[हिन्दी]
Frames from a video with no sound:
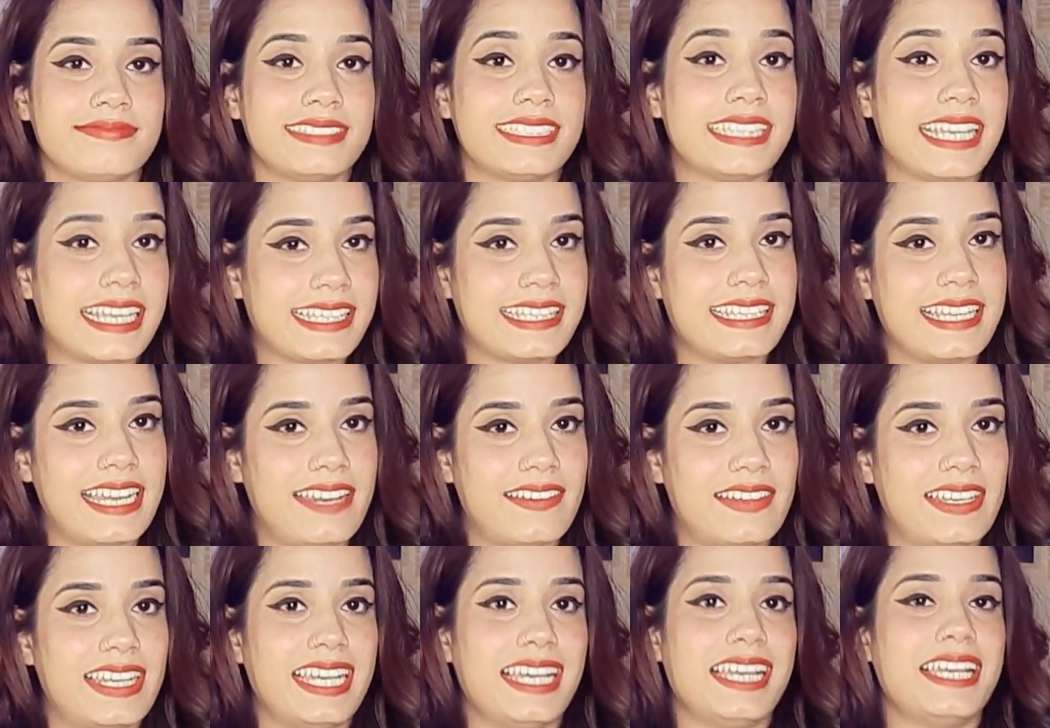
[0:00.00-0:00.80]
सेक्सी
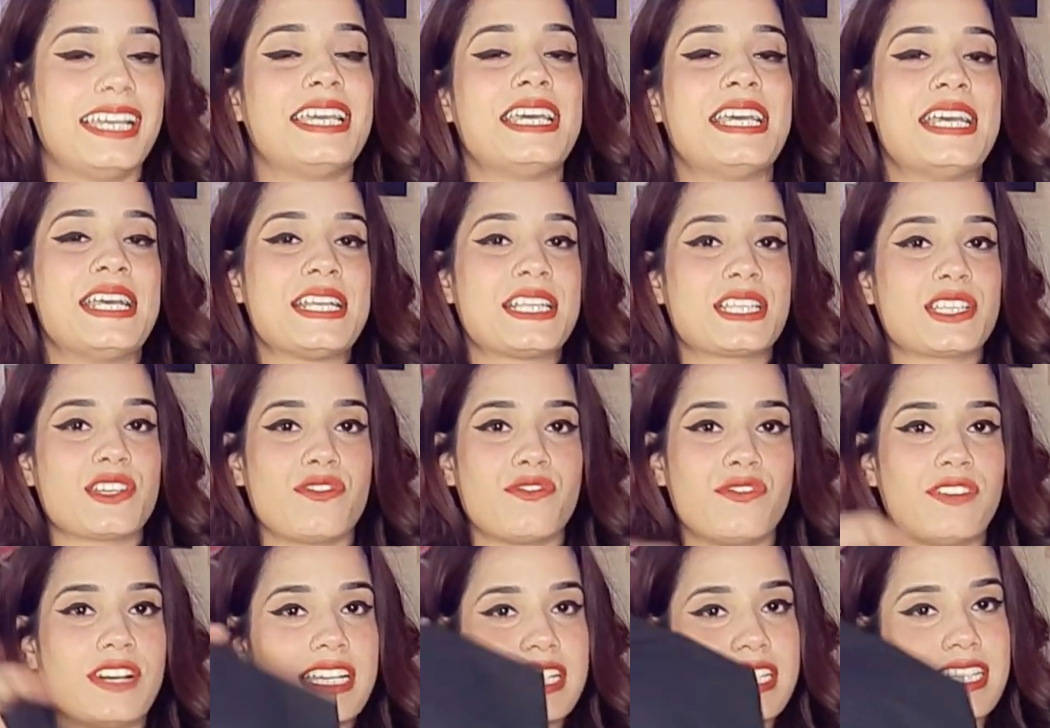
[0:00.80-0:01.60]
आने वाला है सो
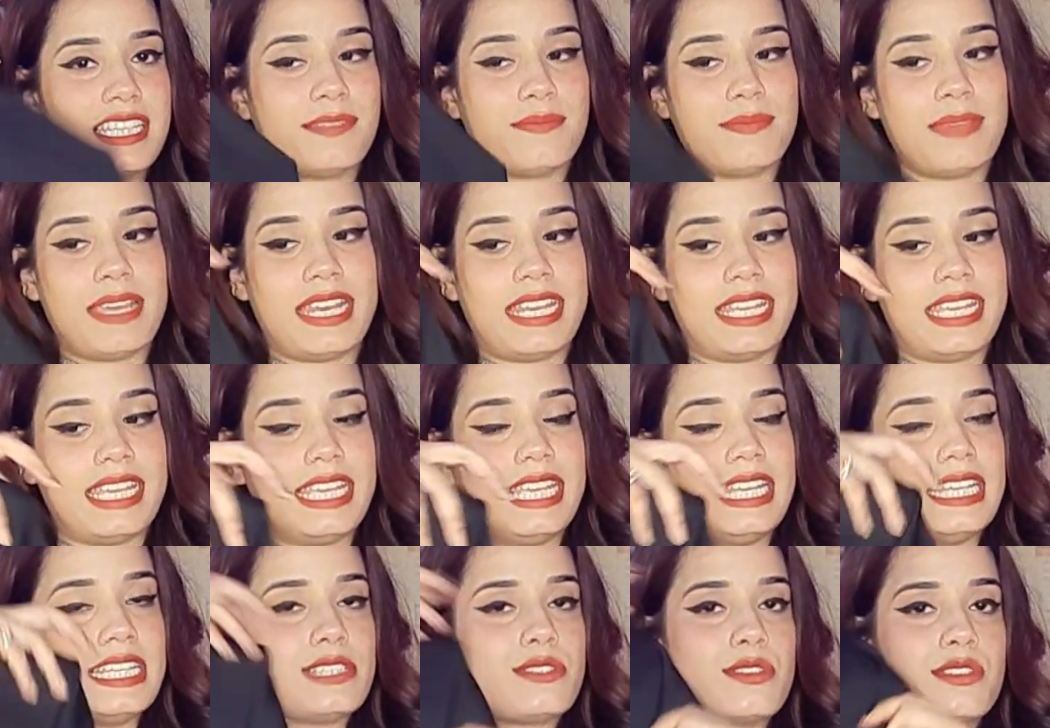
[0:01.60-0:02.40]
so, फर्स्ट मेरी
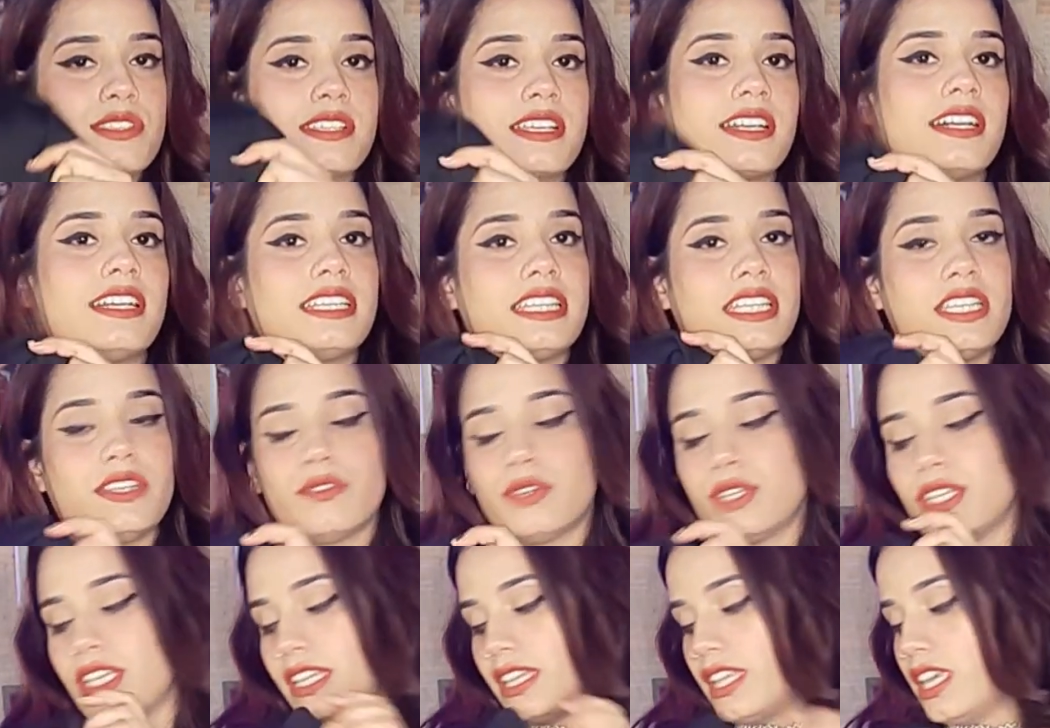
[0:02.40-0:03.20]
जो स्कर्ट थी
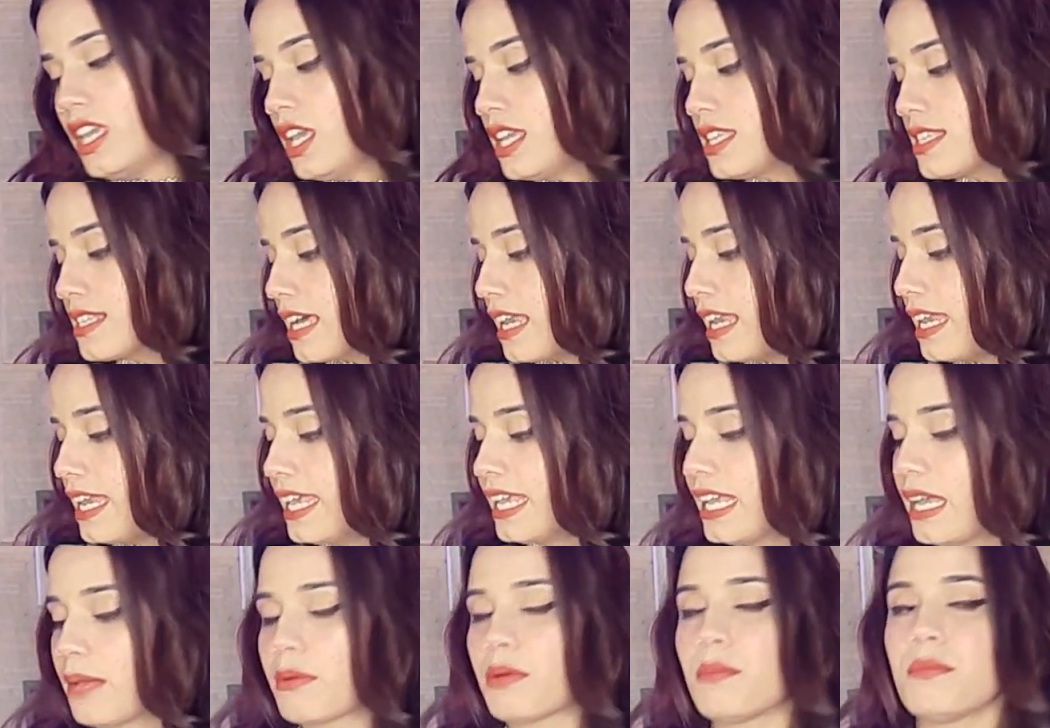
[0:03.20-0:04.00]
वो ये थी इसका
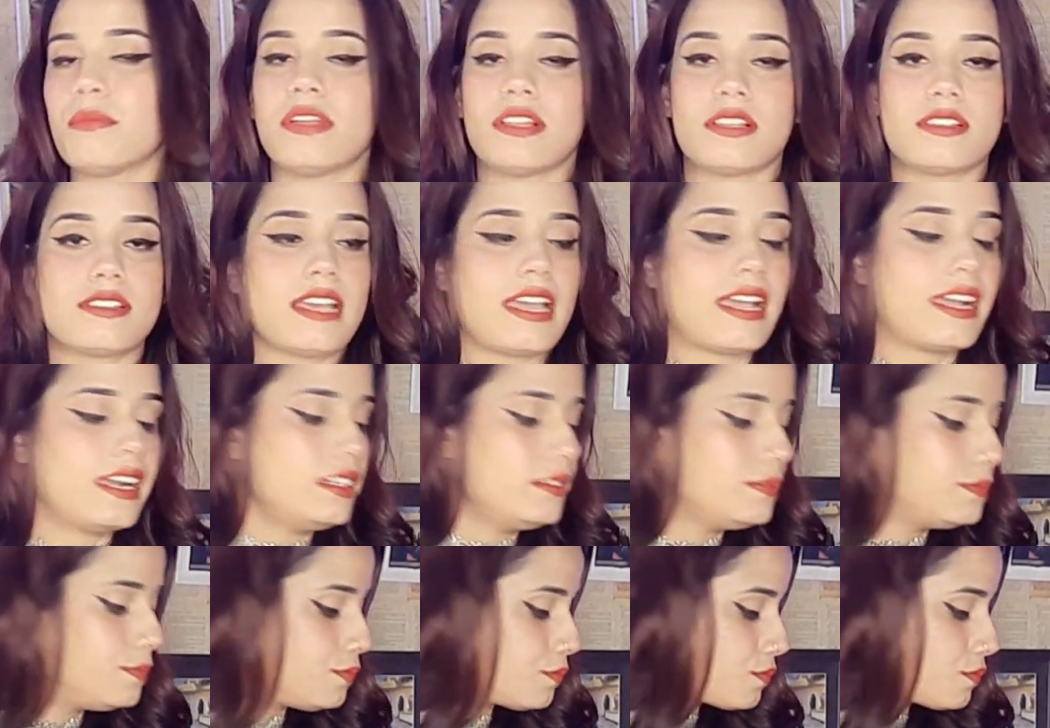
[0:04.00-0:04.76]
लिंक आपको मिल जाएगा